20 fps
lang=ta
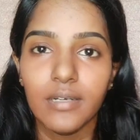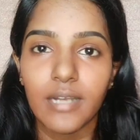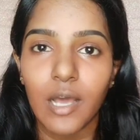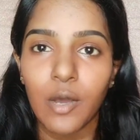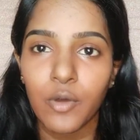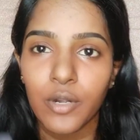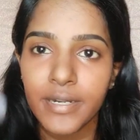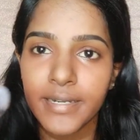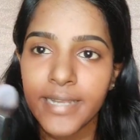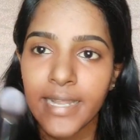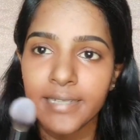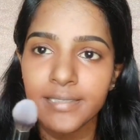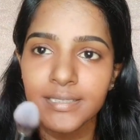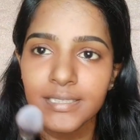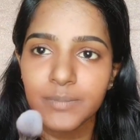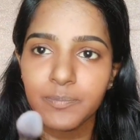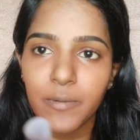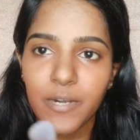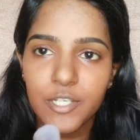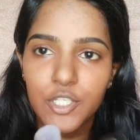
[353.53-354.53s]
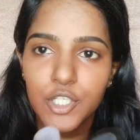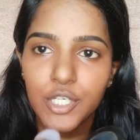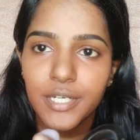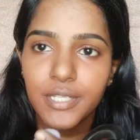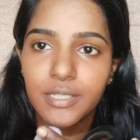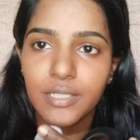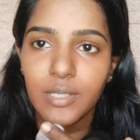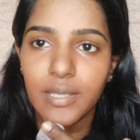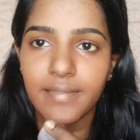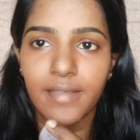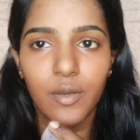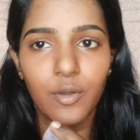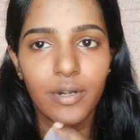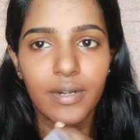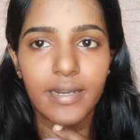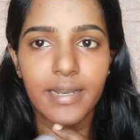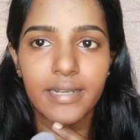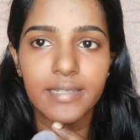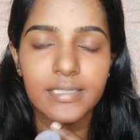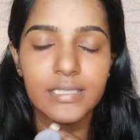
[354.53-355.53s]
நான் ஒரு டென்ஸ் ப்ரஷ் எடுத்து ஏதாவது
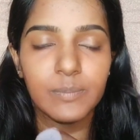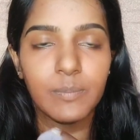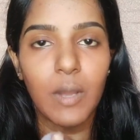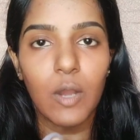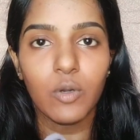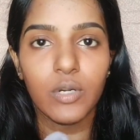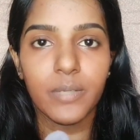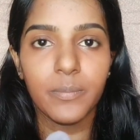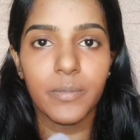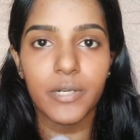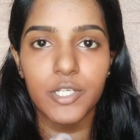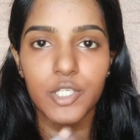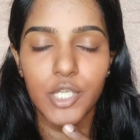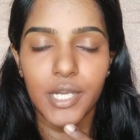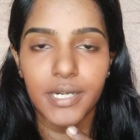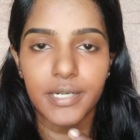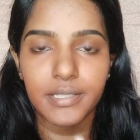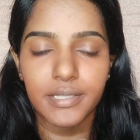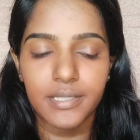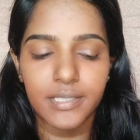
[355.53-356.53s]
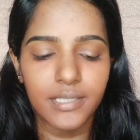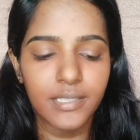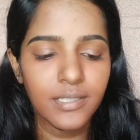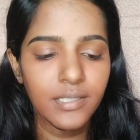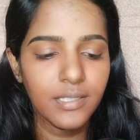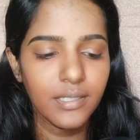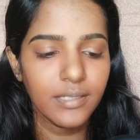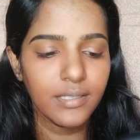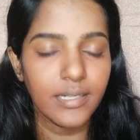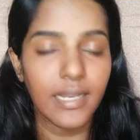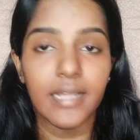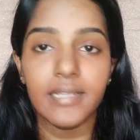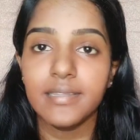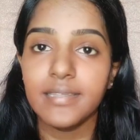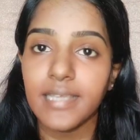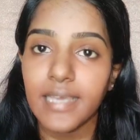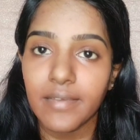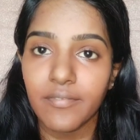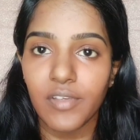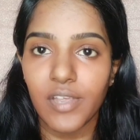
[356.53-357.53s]
ஒரு டென்ஸ் பவுடர் ப்ரஷ் எடுத்து நான்
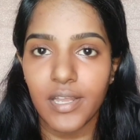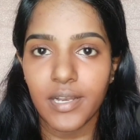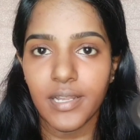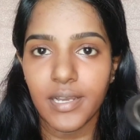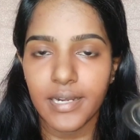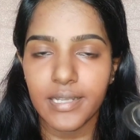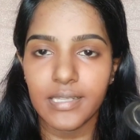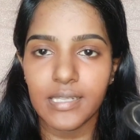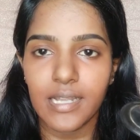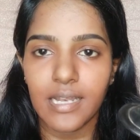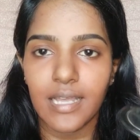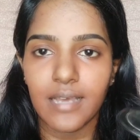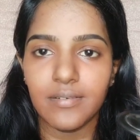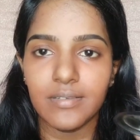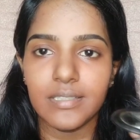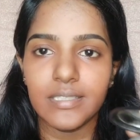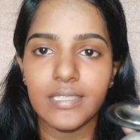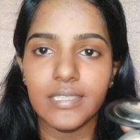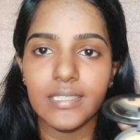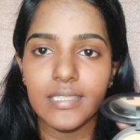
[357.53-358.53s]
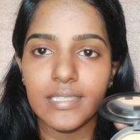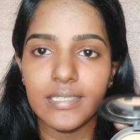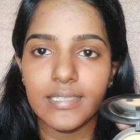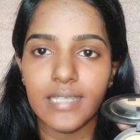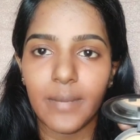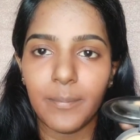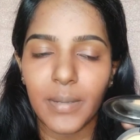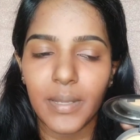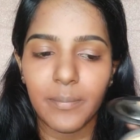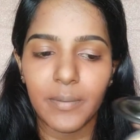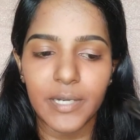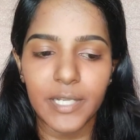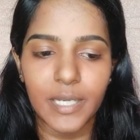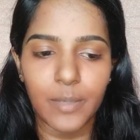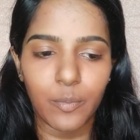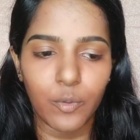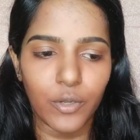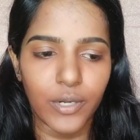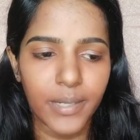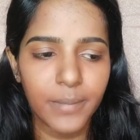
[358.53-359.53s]
தேவையான இடத்துலலாம் வந்து இது அப்ளை
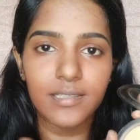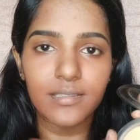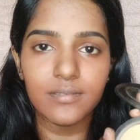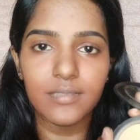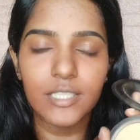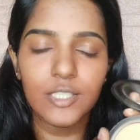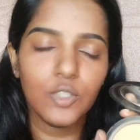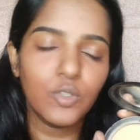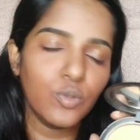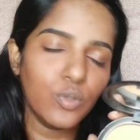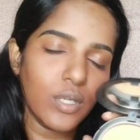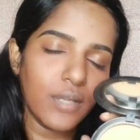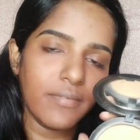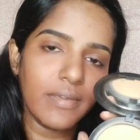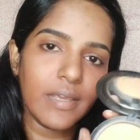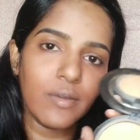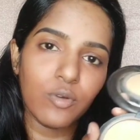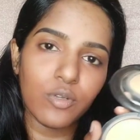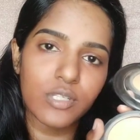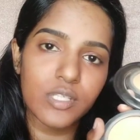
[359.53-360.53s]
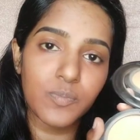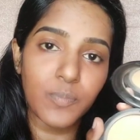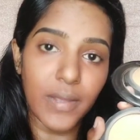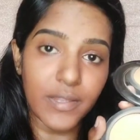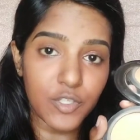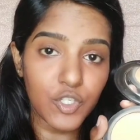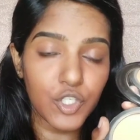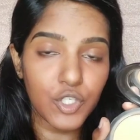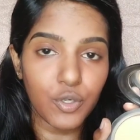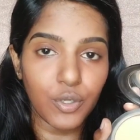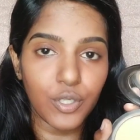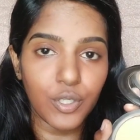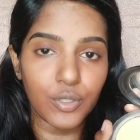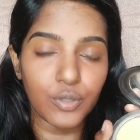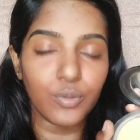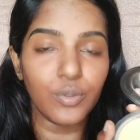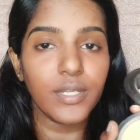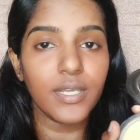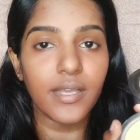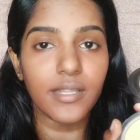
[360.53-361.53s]
பண்ணிக்க போகிறேன் இது கூடவே ஒரு ஸ்பஞ்ச் கூட
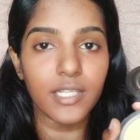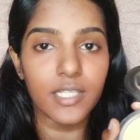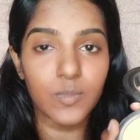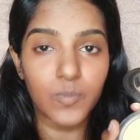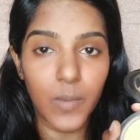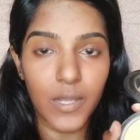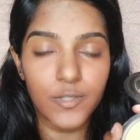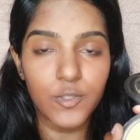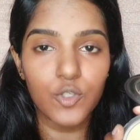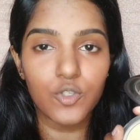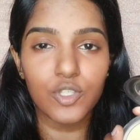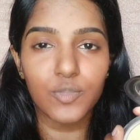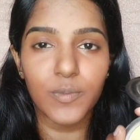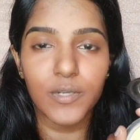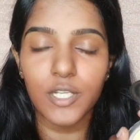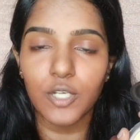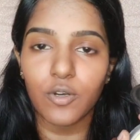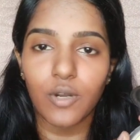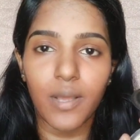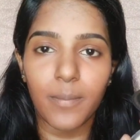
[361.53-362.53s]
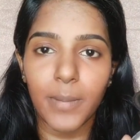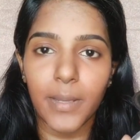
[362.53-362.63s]
இருக்கும் நீங்கள் அந்த ஸ்பஞ்ச் யூஸ் பண்ணி கூட